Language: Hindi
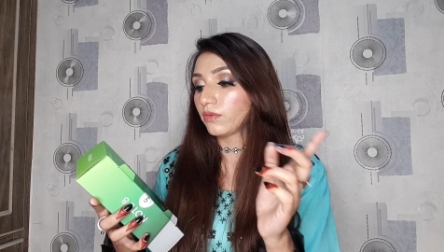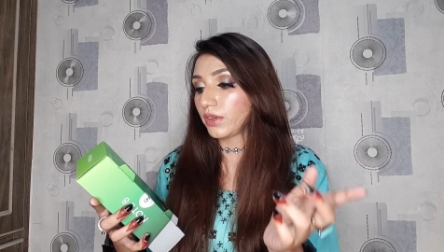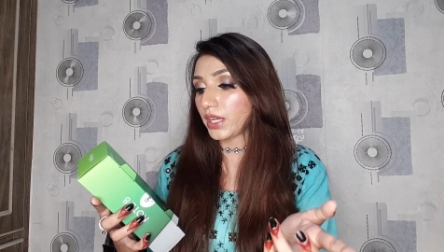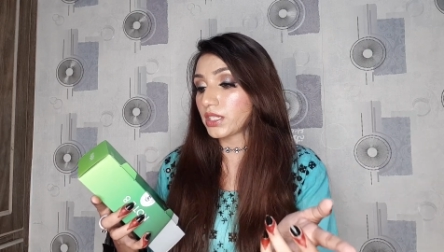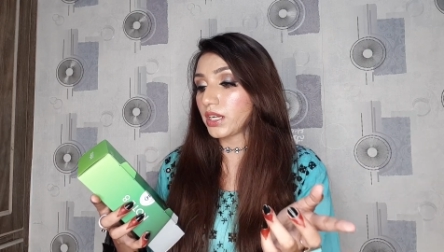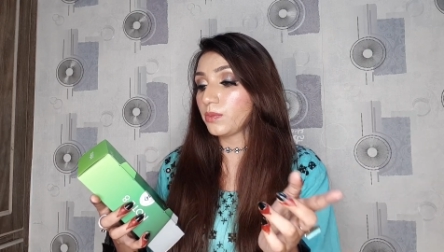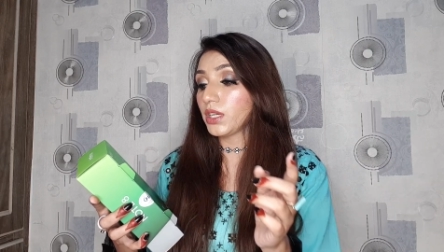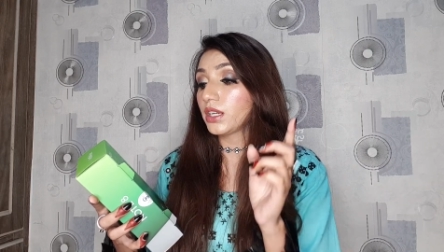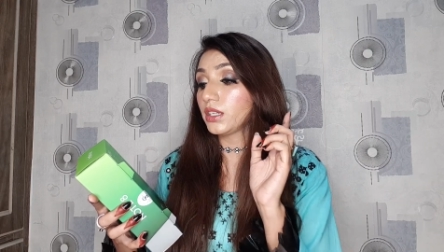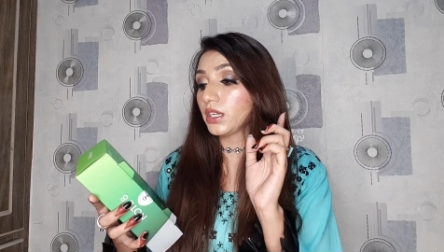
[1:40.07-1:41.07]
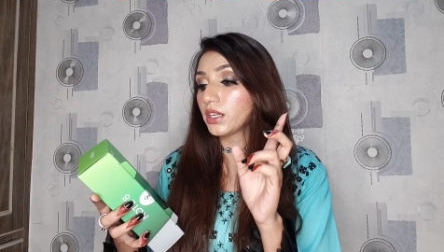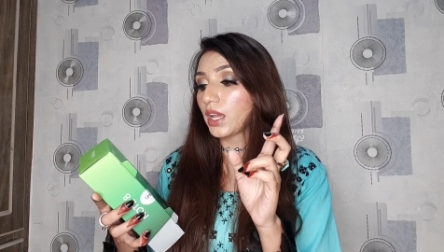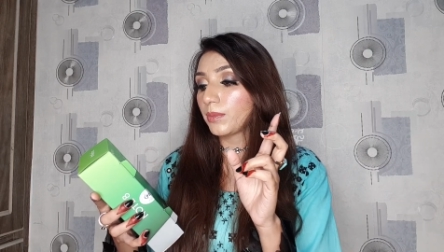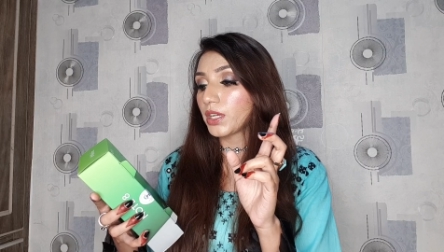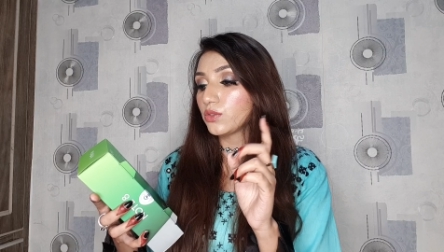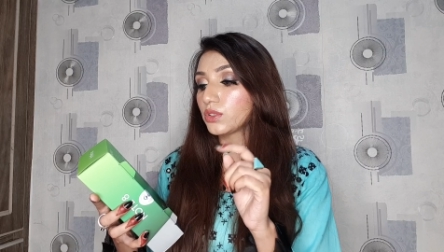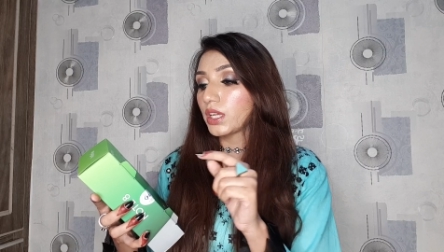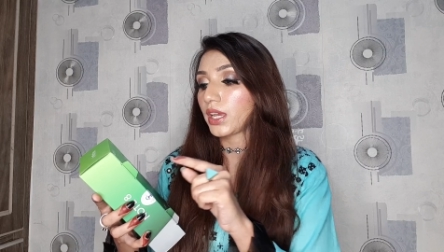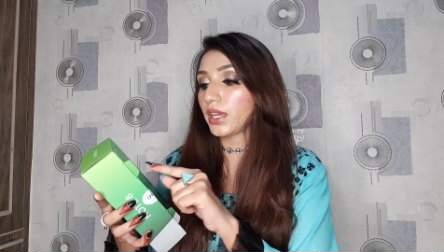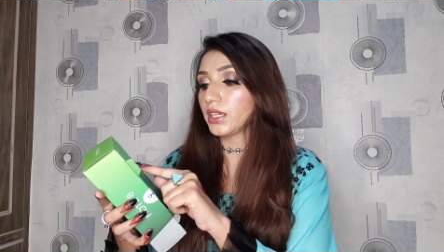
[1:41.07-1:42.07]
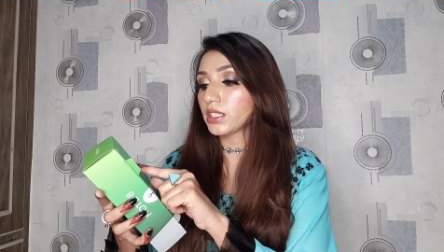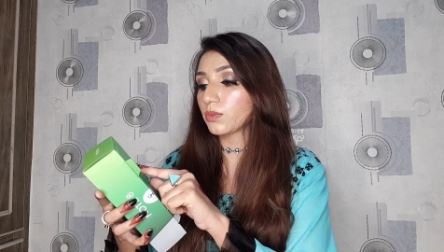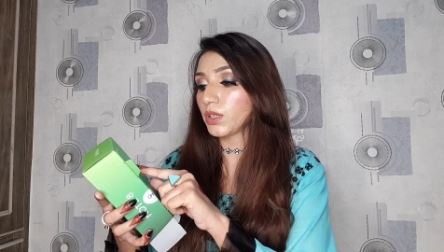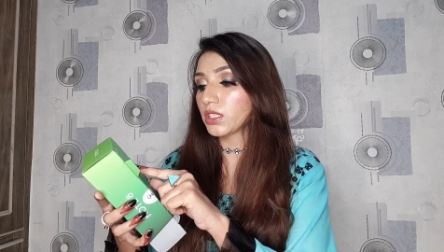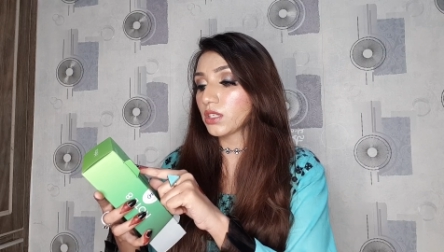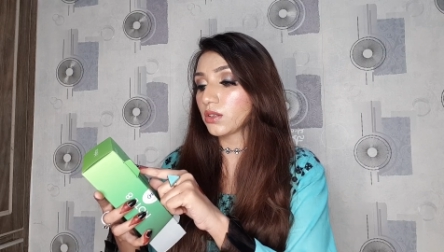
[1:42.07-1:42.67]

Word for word: फ्लैश लाइट भी है रियर कैमरा जो सा है इसमें